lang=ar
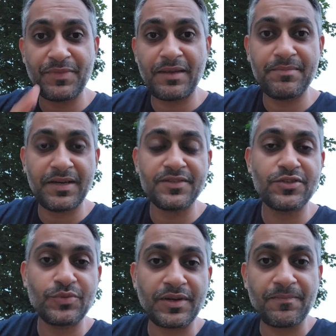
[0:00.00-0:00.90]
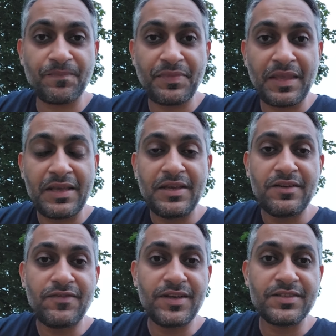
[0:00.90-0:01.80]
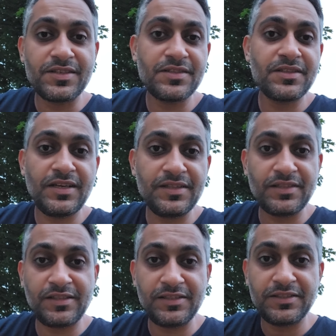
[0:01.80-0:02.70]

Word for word: هم بعد صور فصرنا احنا الحين